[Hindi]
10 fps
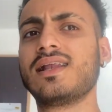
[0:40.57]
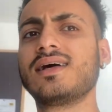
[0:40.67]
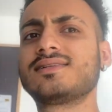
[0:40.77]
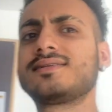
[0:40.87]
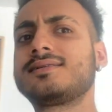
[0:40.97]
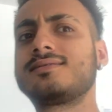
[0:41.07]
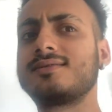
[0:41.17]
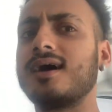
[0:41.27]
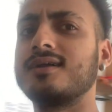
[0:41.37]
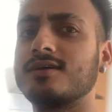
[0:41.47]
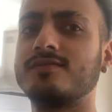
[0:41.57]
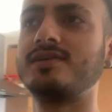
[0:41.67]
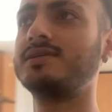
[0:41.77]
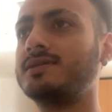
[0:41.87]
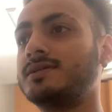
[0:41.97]
लेट्स स्टार्ट
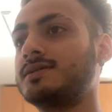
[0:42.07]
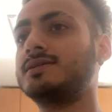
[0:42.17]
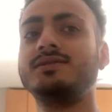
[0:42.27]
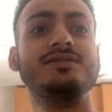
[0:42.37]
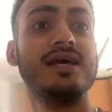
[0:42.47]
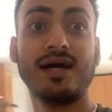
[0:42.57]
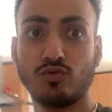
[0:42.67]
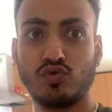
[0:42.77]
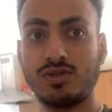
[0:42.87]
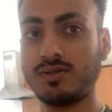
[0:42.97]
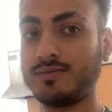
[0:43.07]
अवर डे आउट